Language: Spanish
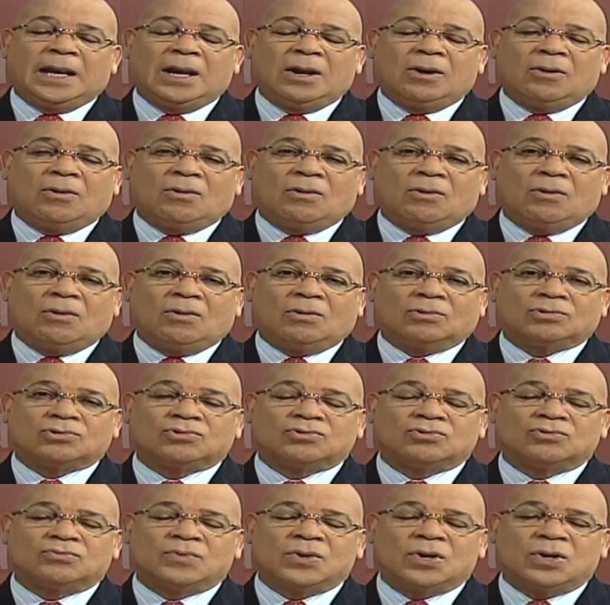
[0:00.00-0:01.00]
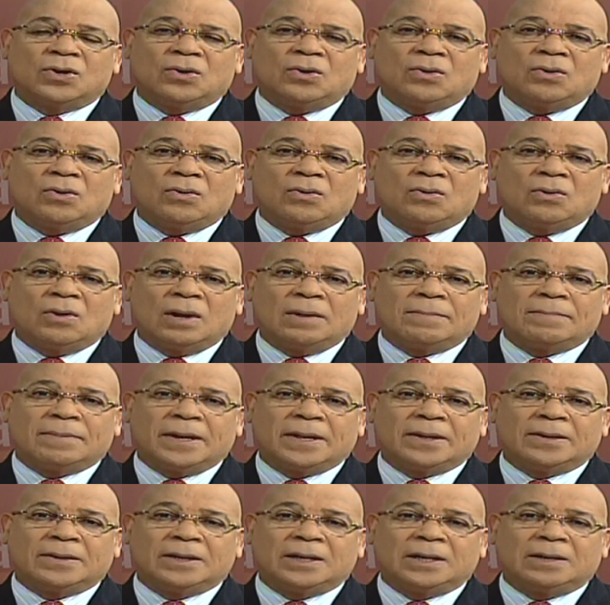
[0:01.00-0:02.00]
lo subió el
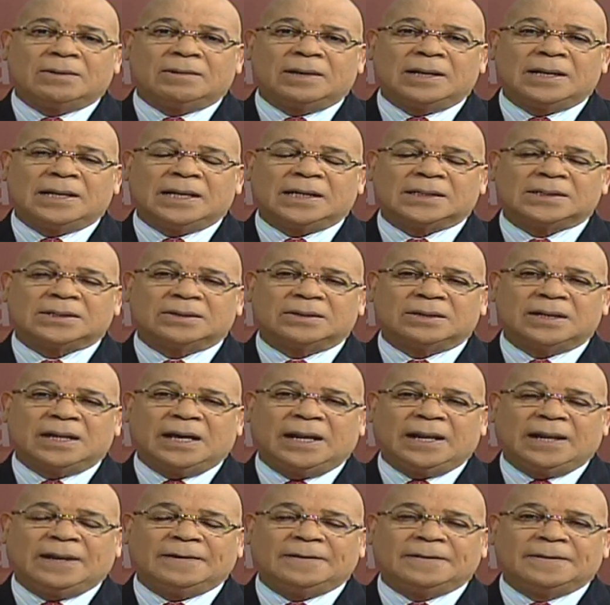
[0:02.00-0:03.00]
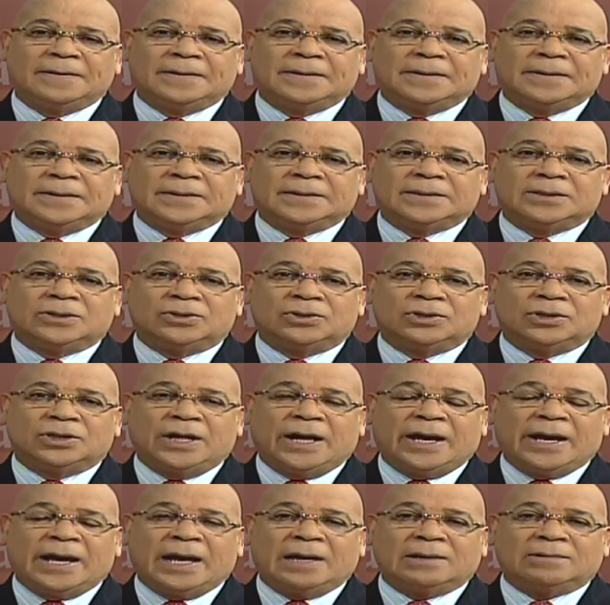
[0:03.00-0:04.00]
periódico El Nacional,
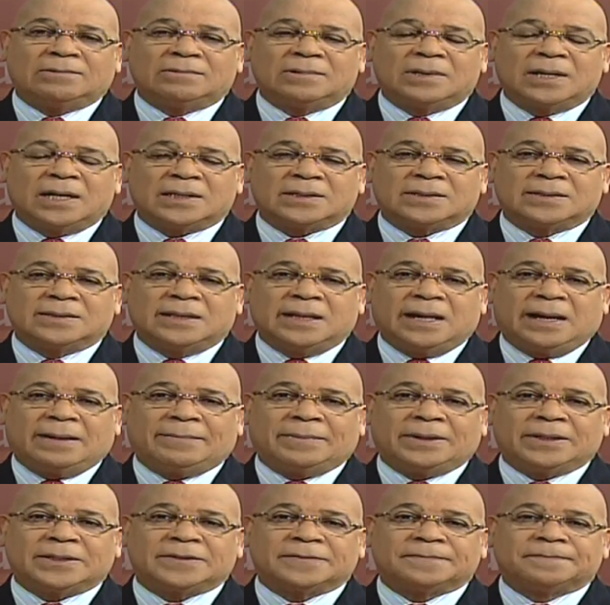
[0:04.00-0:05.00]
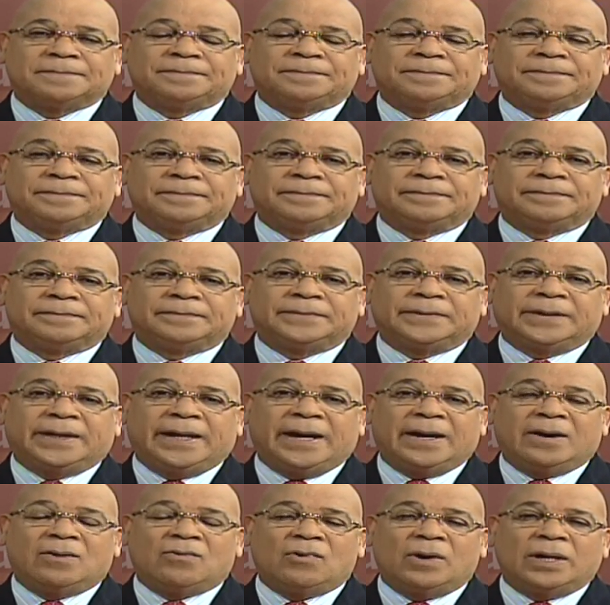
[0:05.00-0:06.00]
donde hay algunas tamas
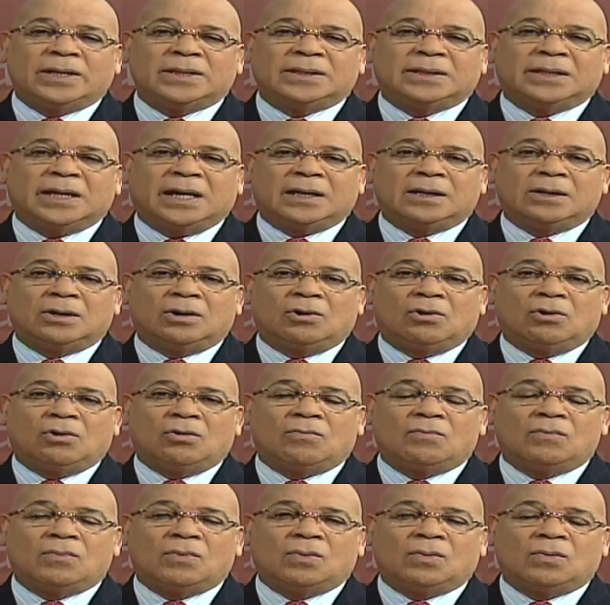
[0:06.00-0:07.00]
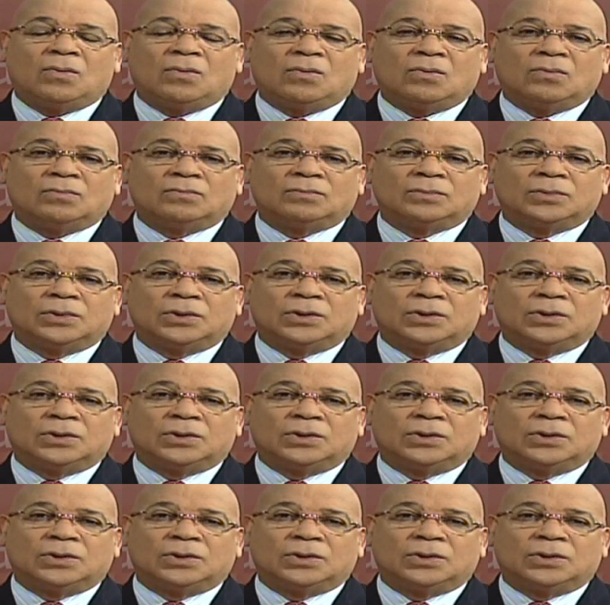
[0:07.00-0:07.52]
que cuentan cómo,